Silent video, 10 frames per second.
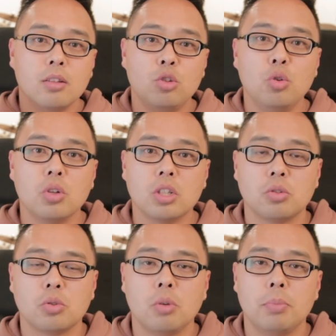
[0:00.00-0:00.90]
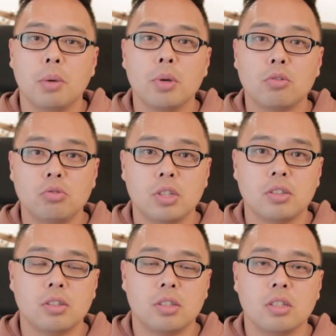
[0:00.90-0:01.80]
뉴욕에서도 몇몇
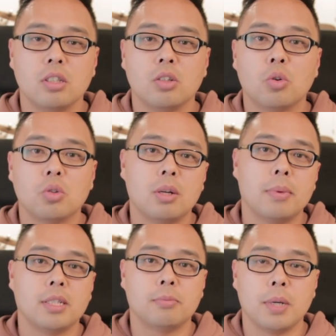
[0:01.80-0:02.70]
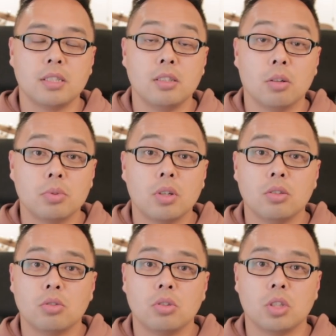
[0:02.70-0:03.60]
군데에서는 이 코로나 바이러스 백신이
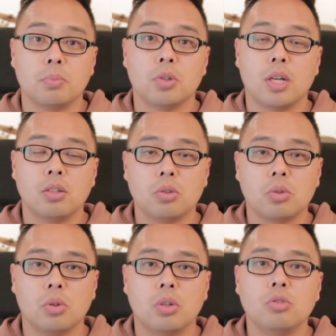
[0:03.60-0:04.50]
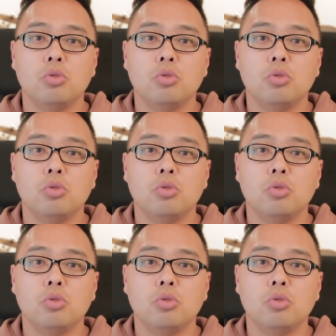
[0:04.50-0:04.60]
없어가지고 접종하는 것도